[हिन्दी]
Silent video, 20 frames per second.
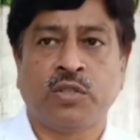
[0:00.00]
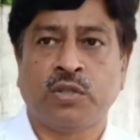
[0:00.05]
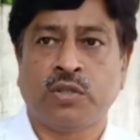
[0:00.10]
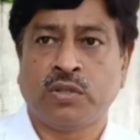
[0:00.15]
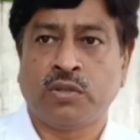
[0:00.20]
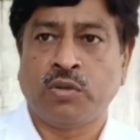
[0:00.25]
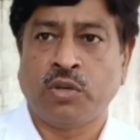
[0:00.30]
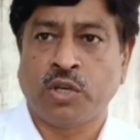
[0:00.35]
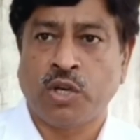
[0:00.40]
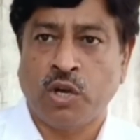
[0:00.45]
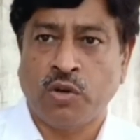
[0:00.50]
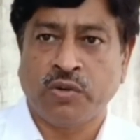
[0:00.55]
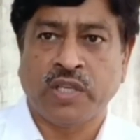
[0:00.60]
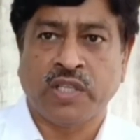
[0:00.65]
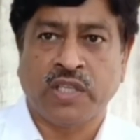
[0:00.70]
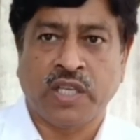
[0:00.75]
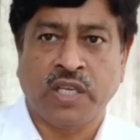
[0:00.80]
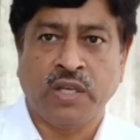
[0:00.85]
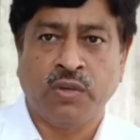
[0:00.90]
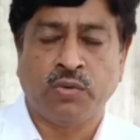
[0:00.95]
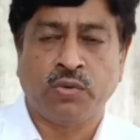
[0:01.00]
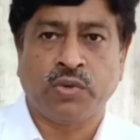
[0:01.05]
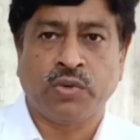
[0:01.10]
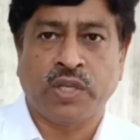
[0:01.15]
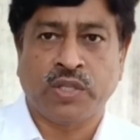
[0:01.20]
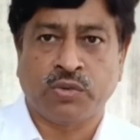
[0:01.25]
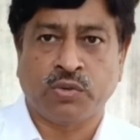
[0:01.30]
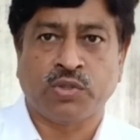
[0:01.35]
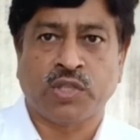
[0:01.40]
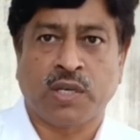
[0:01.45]
गुड़गांव के थे उनको एक
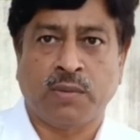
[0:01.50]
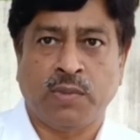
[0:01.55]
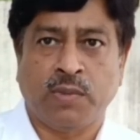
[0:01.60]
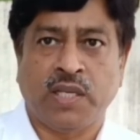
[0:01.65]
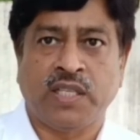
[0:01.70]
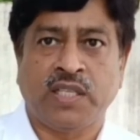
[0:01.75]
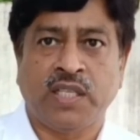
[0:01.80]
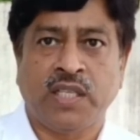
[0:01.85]
सूचना मिली थी